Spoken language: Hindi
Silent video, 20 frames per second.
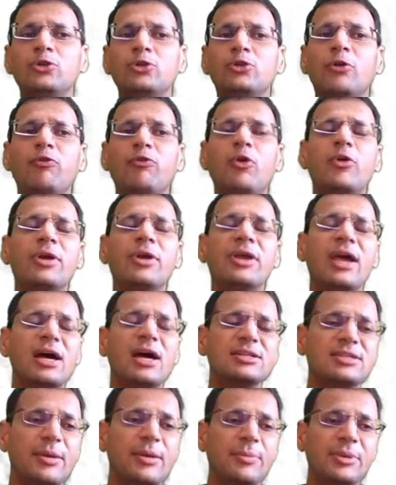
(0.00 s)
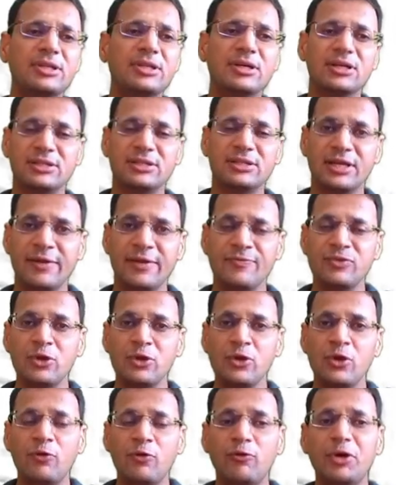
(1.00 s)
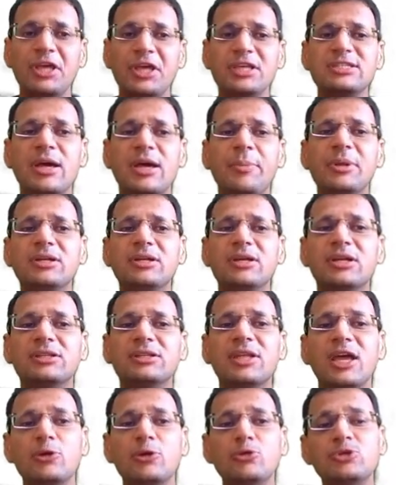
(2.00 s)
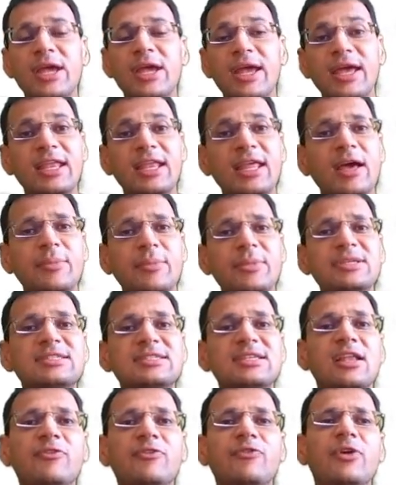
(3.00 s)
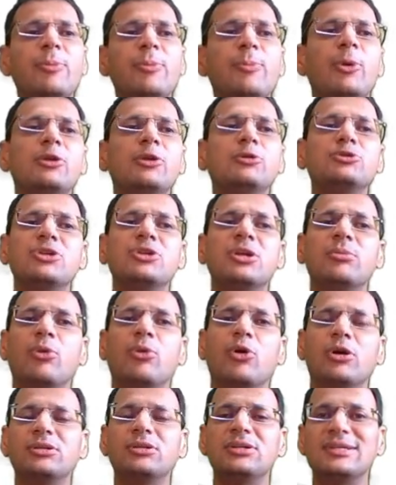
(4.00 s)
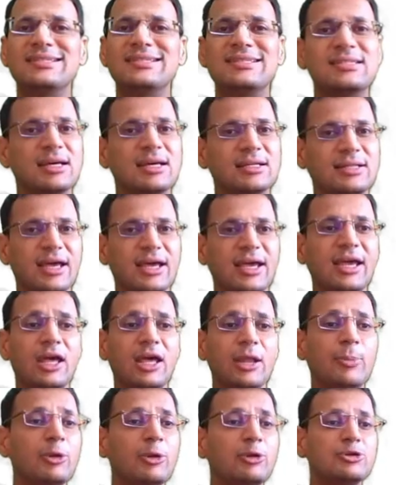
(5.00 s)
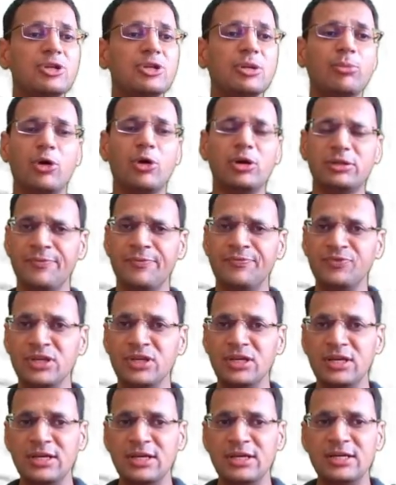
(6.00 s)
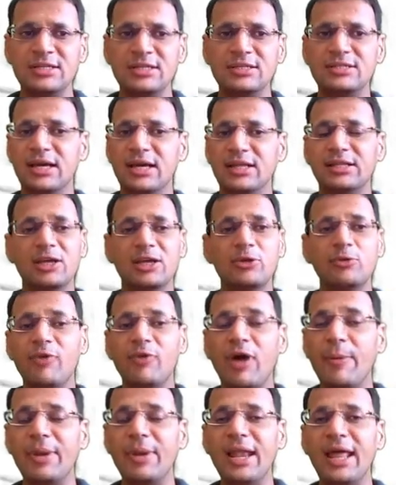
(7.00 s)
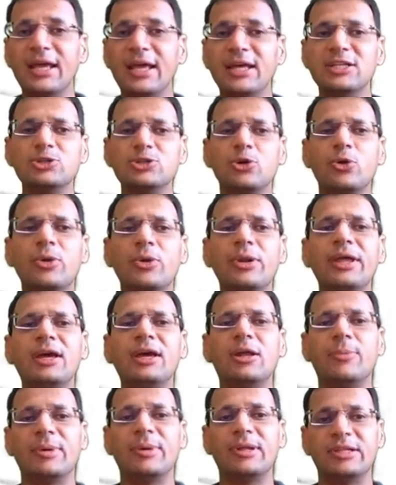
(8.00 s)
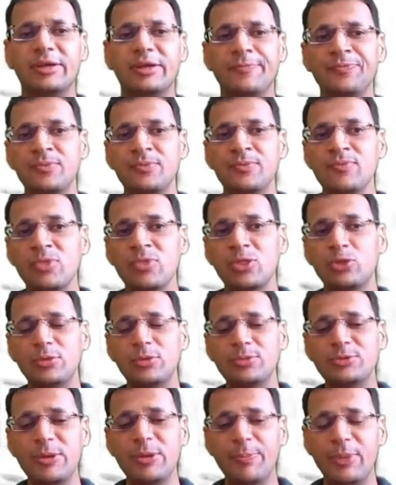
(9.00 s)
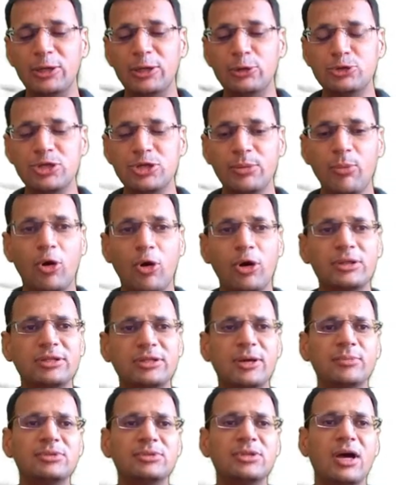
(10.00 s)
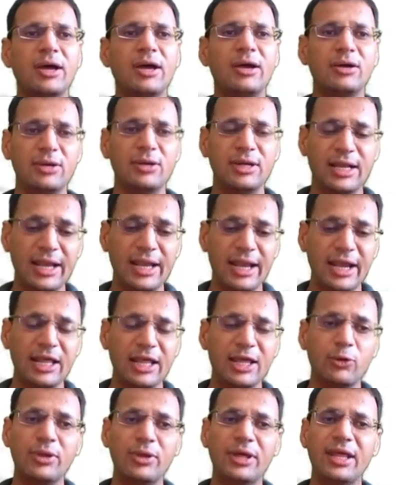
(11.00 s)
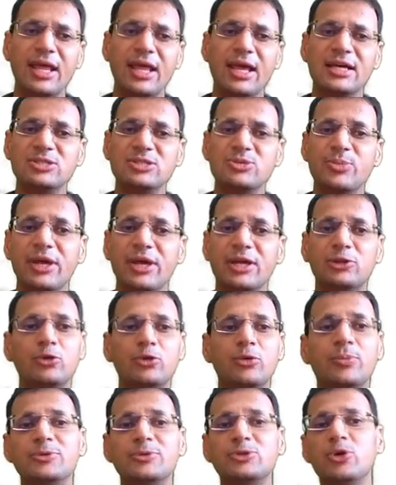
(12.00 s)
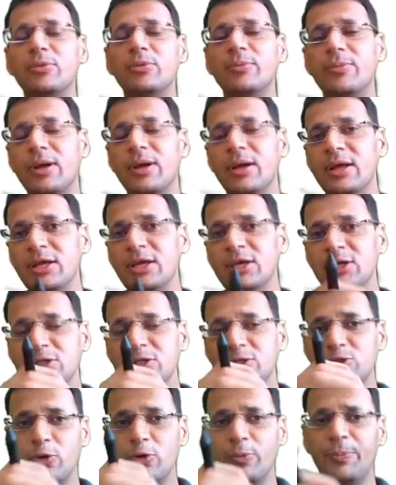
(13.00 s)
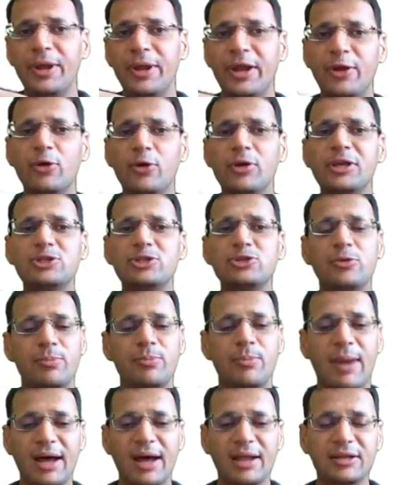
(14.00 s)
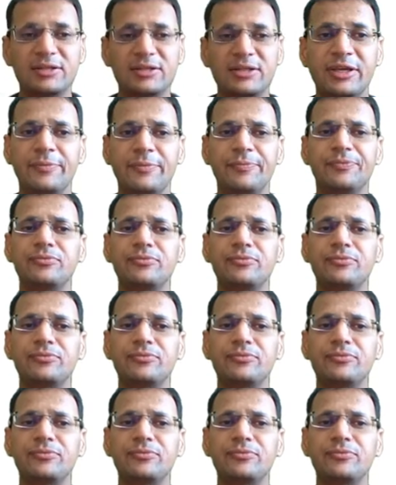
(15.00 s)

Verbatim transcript: तो वो क्या साबित करता है वो ये साबित करता है कि उस एरिया में सल्फर पोल्यूशन बहुत ज़्यादा है एयर पोल्यूशन बहुत ज़्यादा है वहां पर लाइकन्स ग्रो नहीं कर पाते तो जब पोल्यूशन बहुत कम था इंग्लैंड के उन एरियाज में तो जो जो पेड़ों की जो बार्क थी